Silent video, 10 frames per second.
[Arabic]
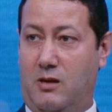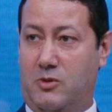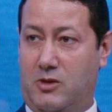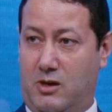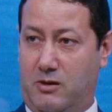على
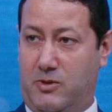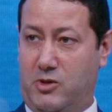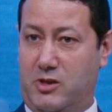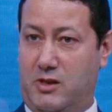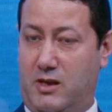مدار ال
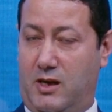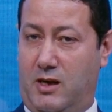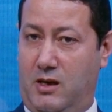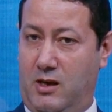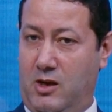24
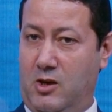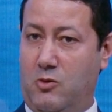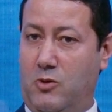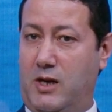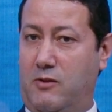ساعه
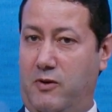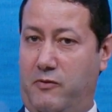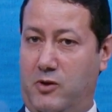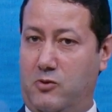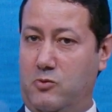واحد في
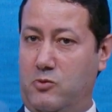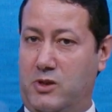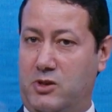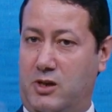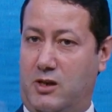الفيوم
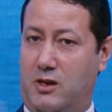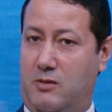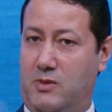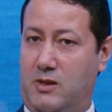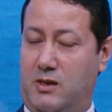وده
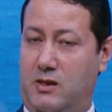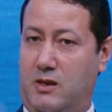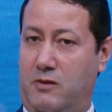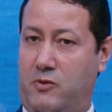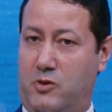شغال من سنه
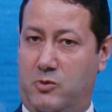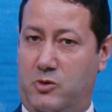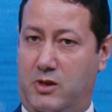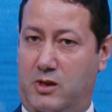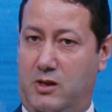
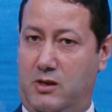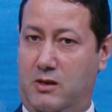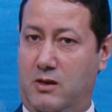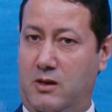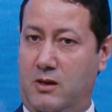
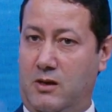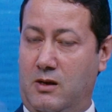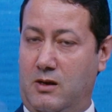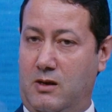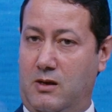1960
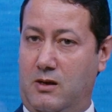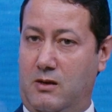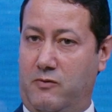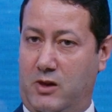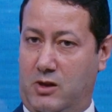
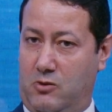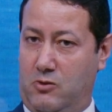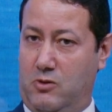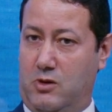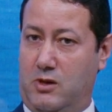آه،
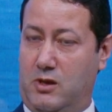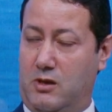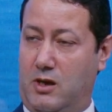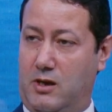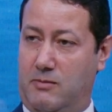افتتحه الرئيس
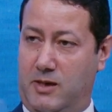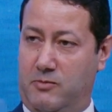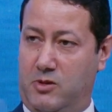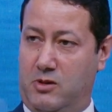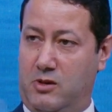الراحل جمال
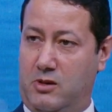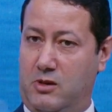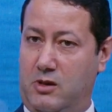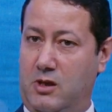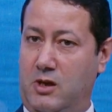عبد
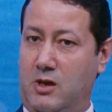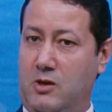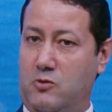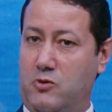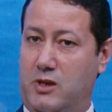الناصر
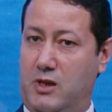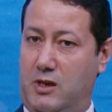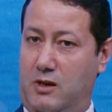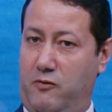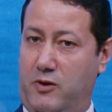
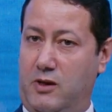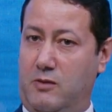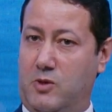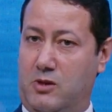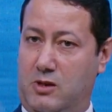والتاني
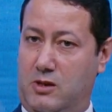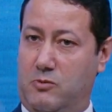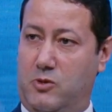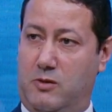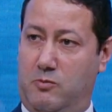في منطقه
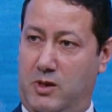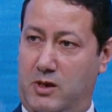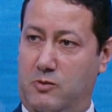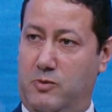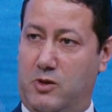ابو
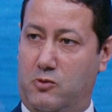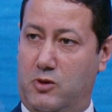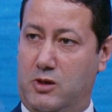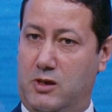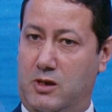سمبل جنوب
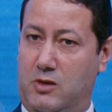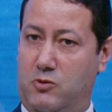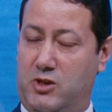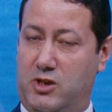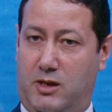اسوان آه،
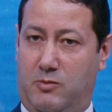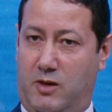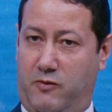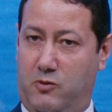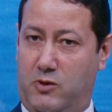وده شغال من
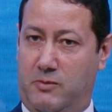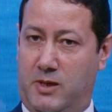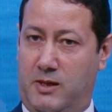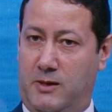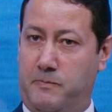
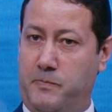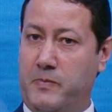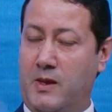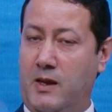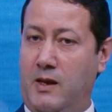2008
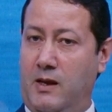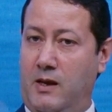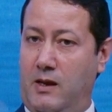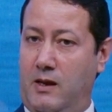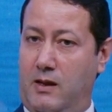
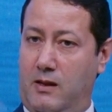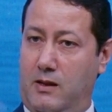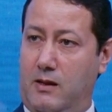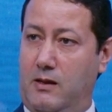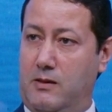هل